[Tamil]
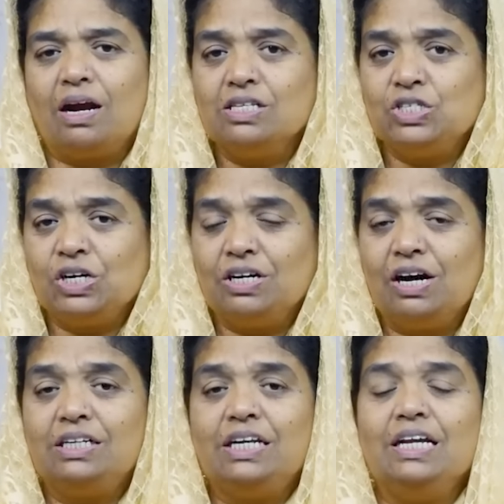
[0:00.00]
ராஜா
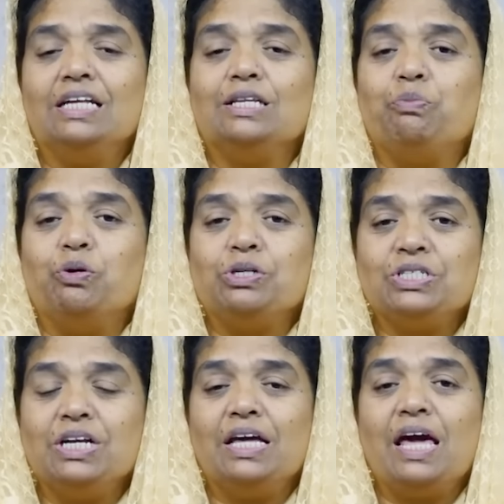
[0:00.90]
நாட்டின் அந்த
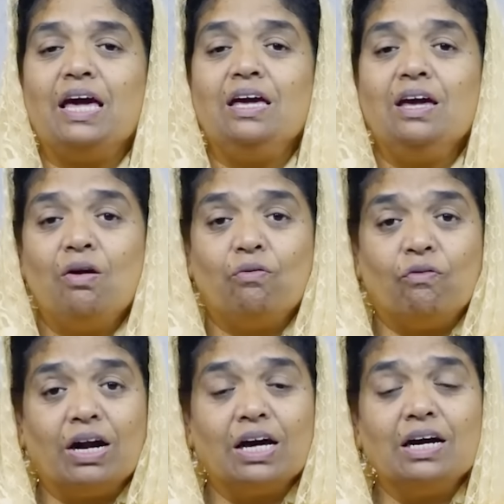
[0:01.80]
பொற்சிலையை
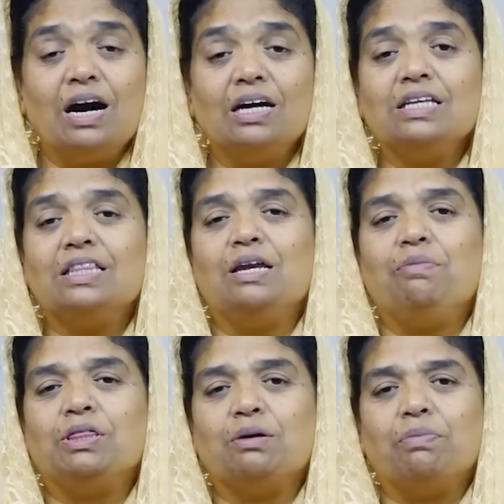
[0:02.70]
வணங்காதது
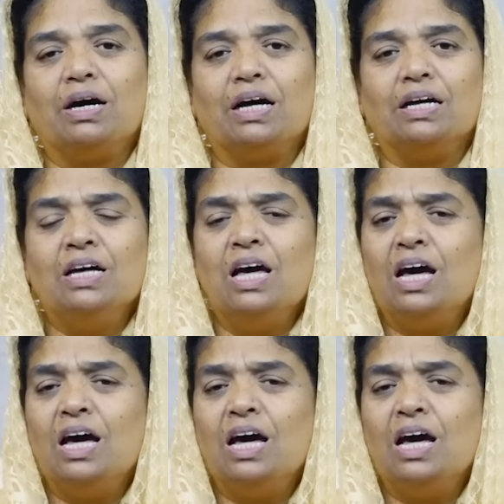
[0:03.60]
நிமித்தமாக